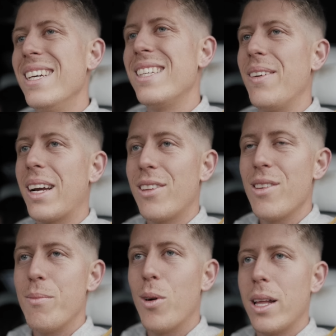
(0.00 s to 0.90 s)
se ve que
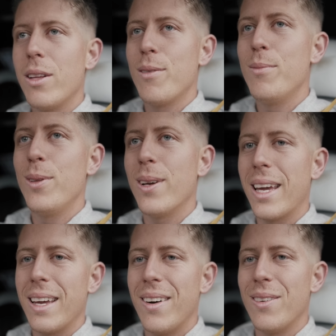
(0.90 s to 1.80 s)
estoy en boca de todo el mundo
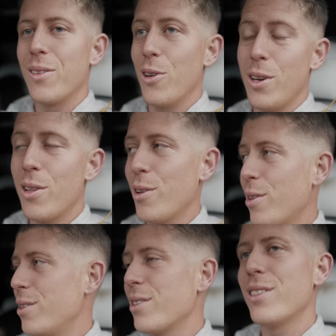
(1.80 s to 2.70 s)
aquí, vamos, yo y
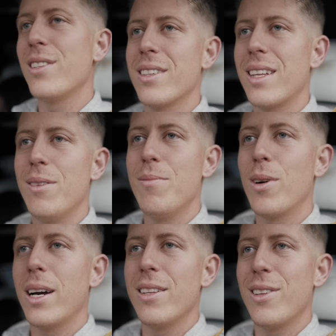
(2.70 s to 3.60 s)
todos nosotros estamos en
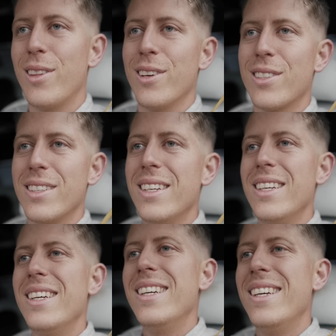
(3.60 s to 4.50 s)
boca de todos, Dios.
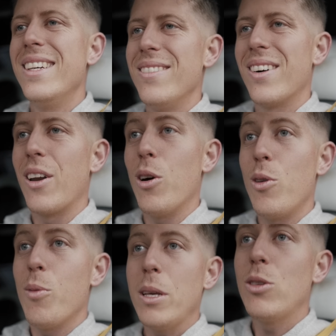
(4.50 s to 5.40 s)
Porque no,
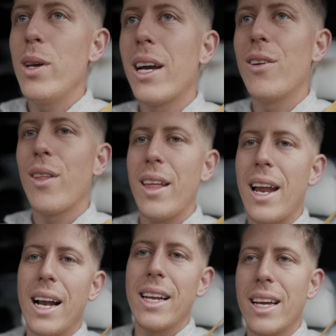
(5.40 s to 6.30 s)
no me suena conocer
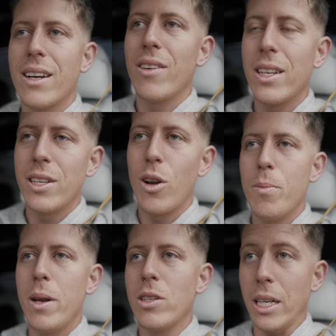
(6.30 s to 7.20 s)
a alguien con ese
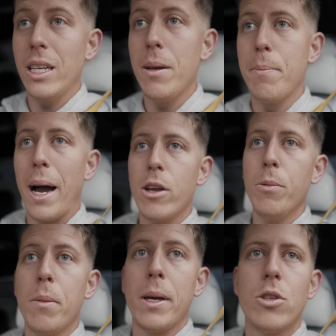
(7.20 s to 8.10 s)
nombre, o sea, sí, varios,
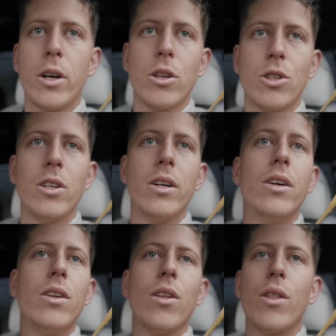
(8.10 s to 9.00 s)
pero me ha dicho que no son.
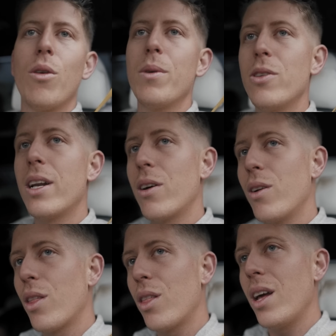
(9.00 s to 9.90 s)
Entonces no me suena
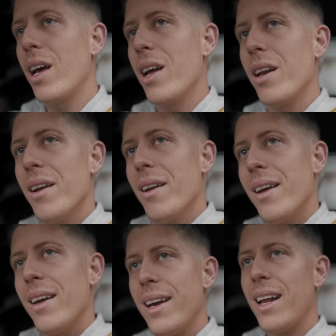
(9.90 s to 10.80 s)
conocer
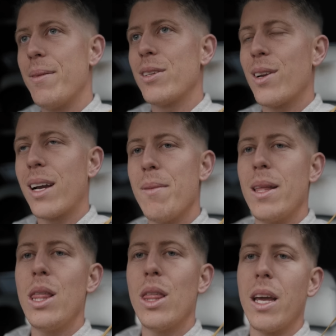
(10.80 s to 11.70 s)
a la persona que me
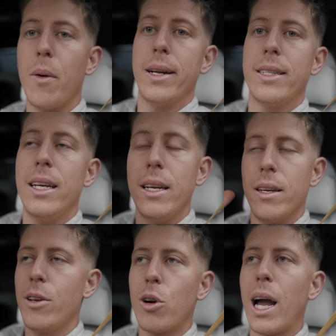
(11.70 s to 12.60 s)
dice, igual sí,
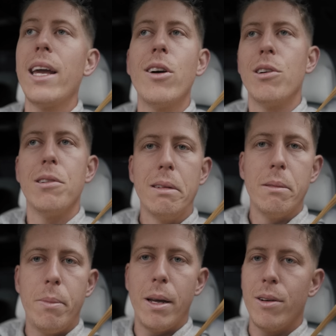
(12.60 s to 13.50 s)
y no caigo,
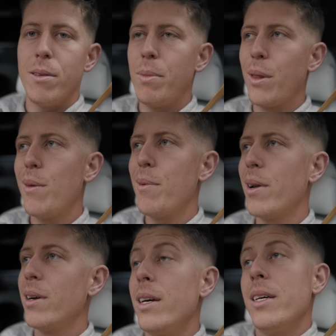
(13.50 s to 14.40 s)
pero en principio no.